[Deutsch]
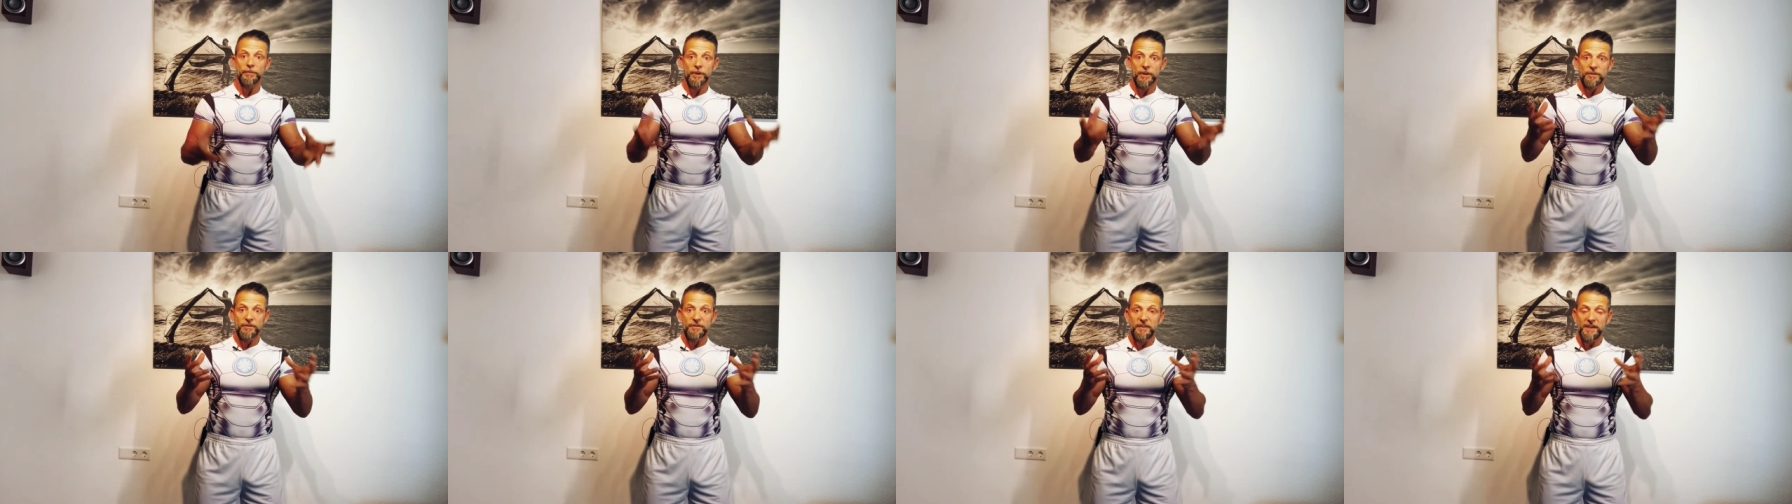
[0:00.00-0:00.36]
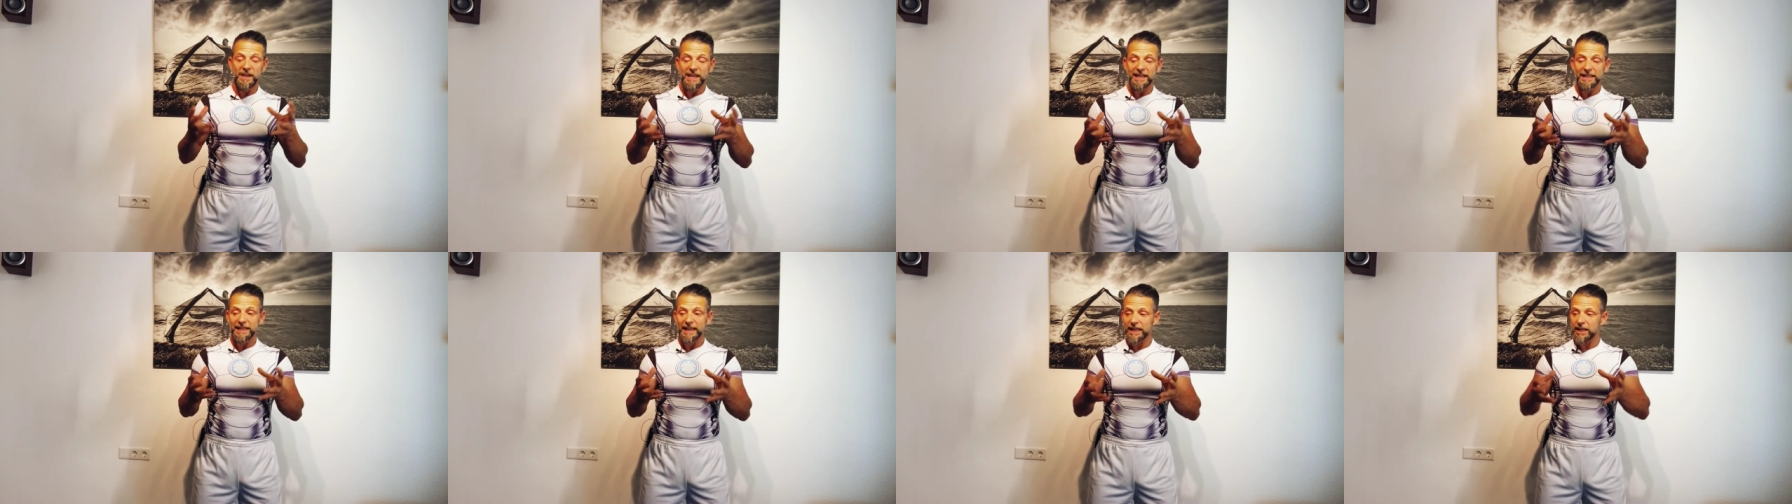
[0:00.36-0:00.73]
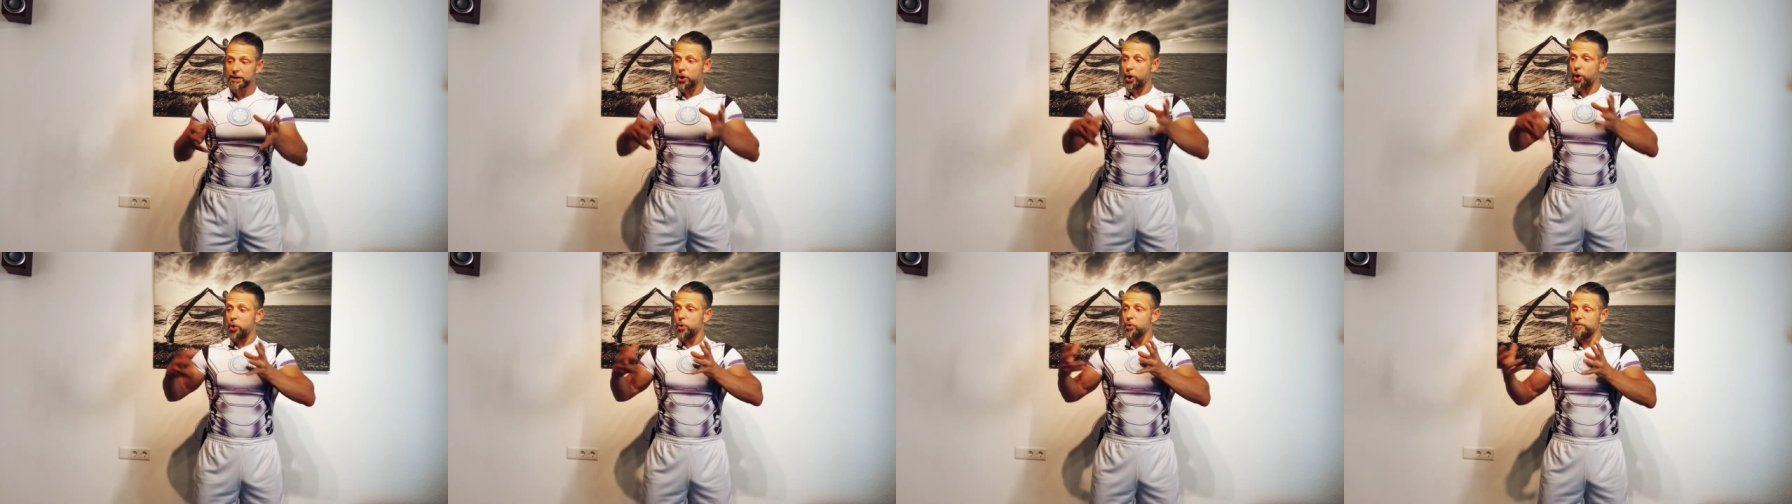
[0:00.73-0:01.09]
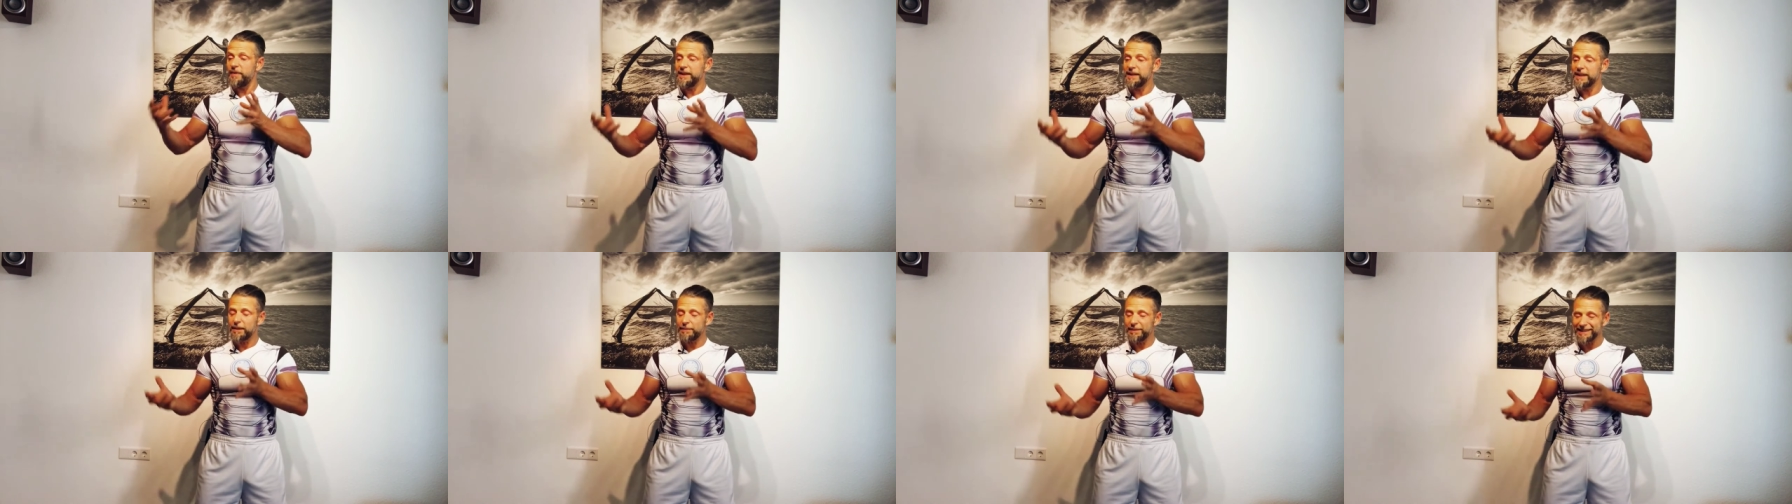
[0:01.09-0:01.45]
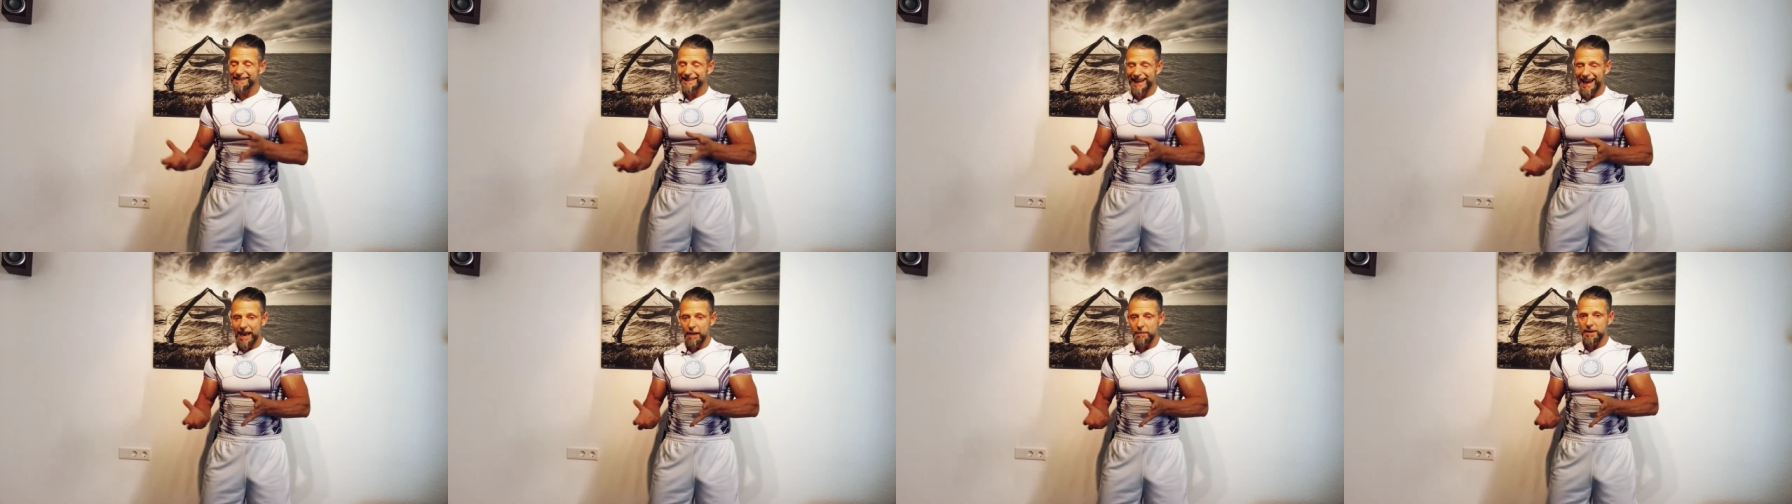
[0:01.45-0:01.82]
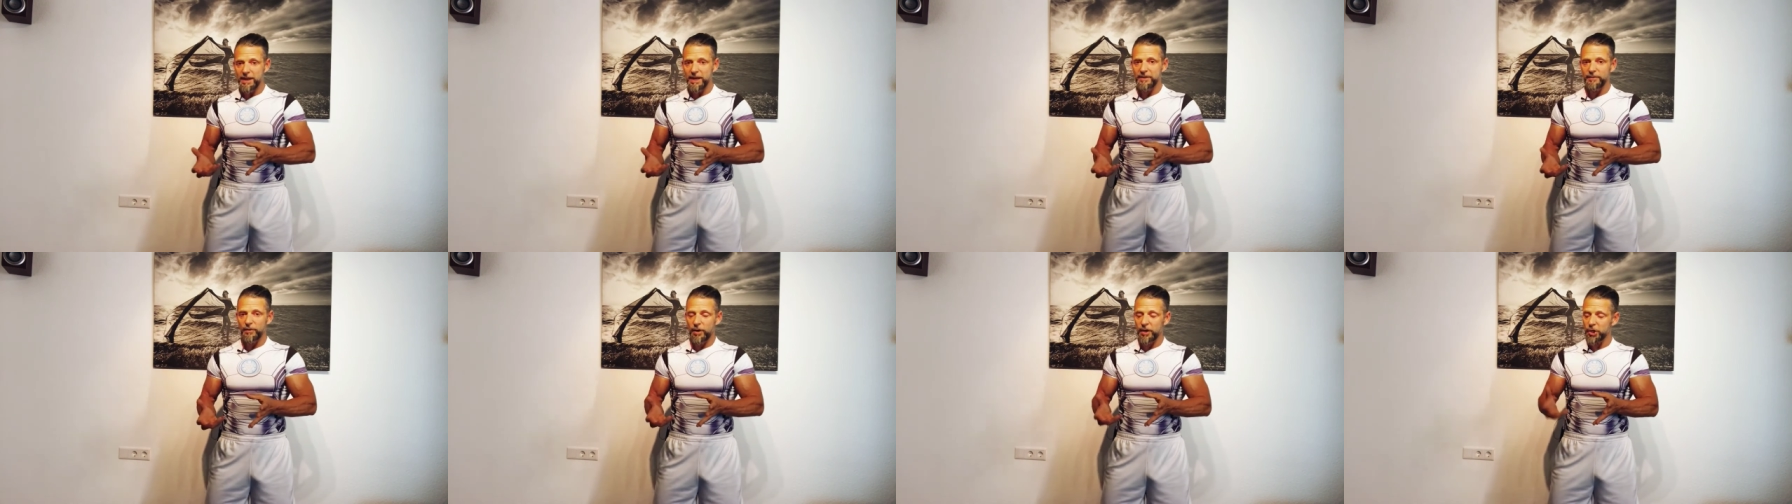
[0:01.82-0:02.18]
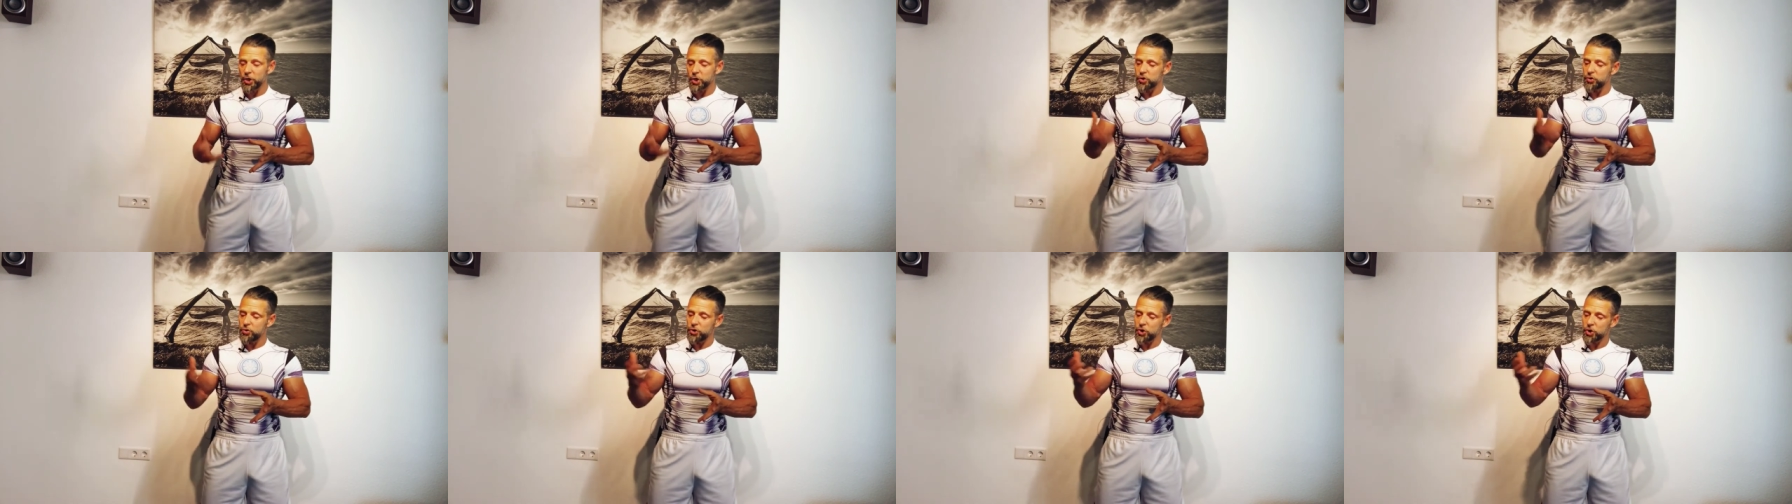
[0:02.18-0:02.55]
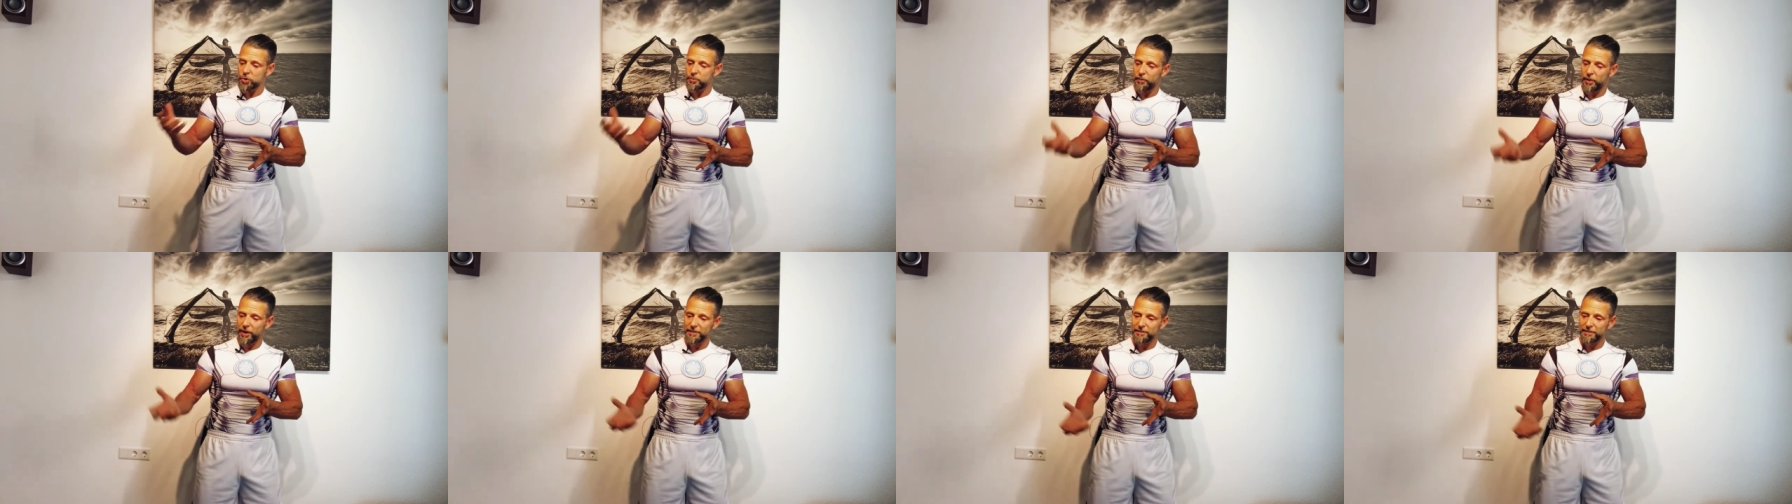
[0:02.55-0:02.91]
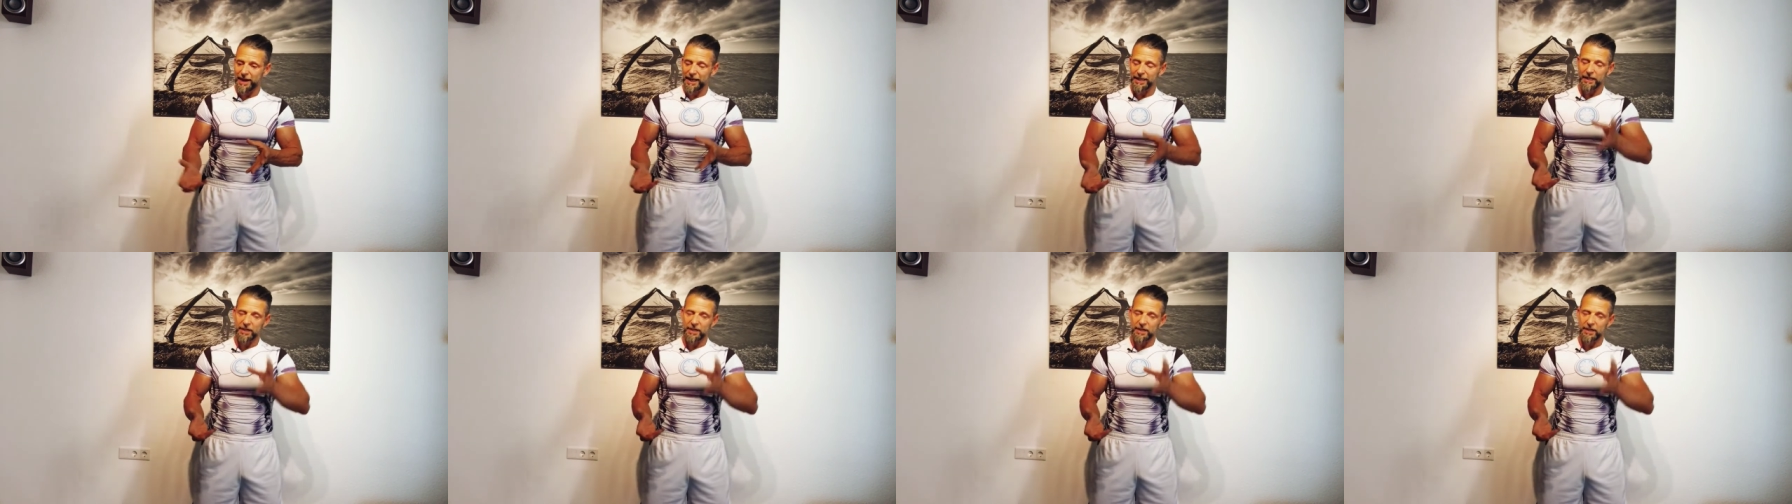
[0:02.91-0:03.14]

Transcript: Viele denken, oh, wenn ich aber dreimal in der Woche eine Stunde Sport mache,